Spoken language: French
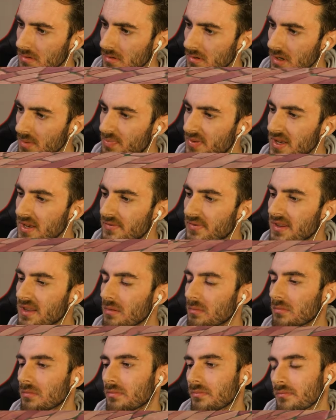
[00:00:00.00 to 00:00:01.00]
Et puis
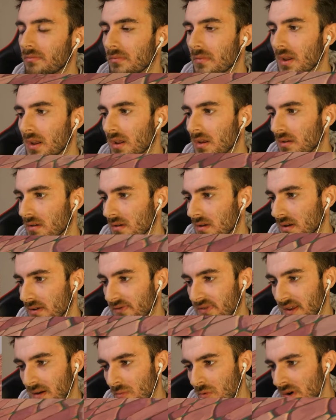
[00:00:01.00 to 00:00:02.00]
évidemment...
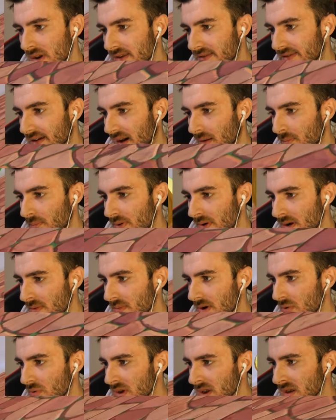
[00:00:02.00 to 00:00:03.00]
Évidemment, il dérape pas,
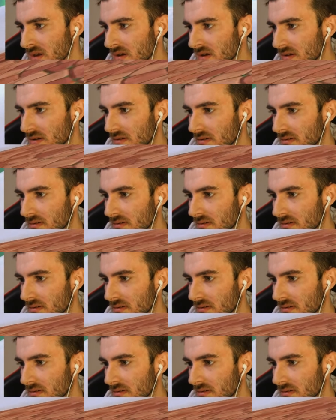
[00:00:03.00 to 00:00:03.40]
bah oui